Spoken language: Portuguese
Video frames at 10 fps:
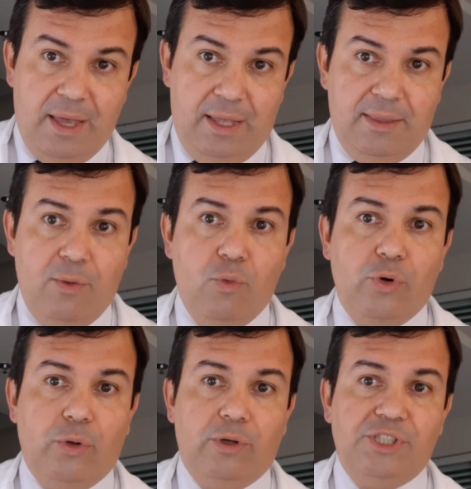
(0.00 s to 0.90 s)
Então, o
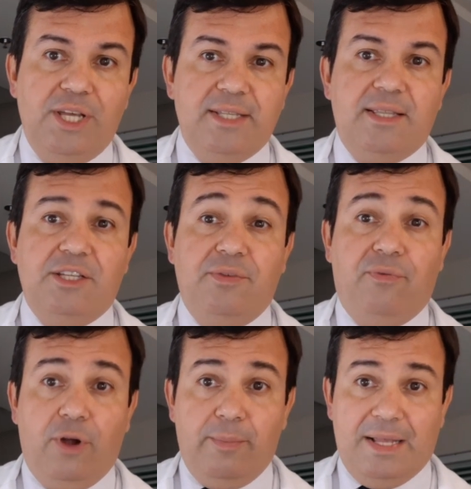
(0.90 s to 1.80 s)
urologista, de
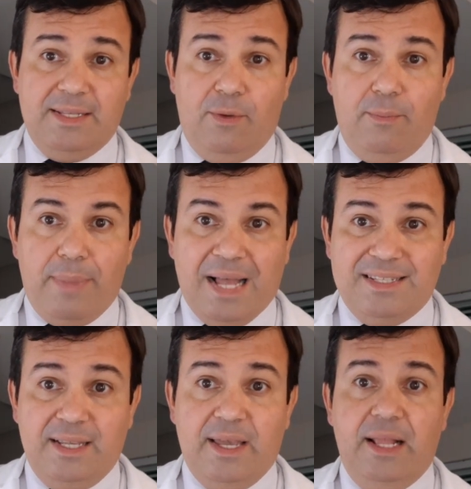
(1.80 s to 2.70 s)
formação
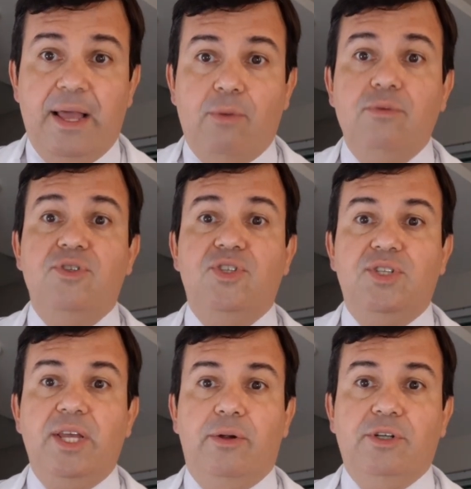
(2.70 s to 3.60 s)
básica, ele é um
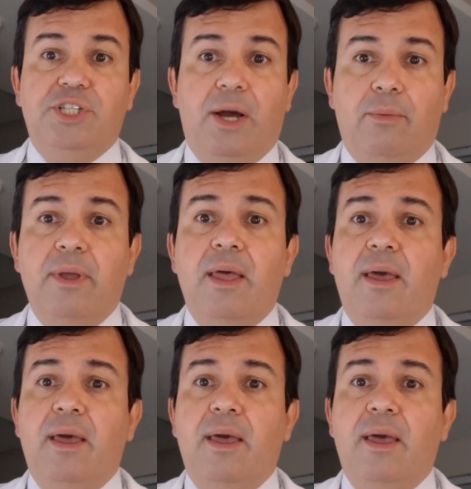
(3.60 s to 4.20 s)
cirurgião.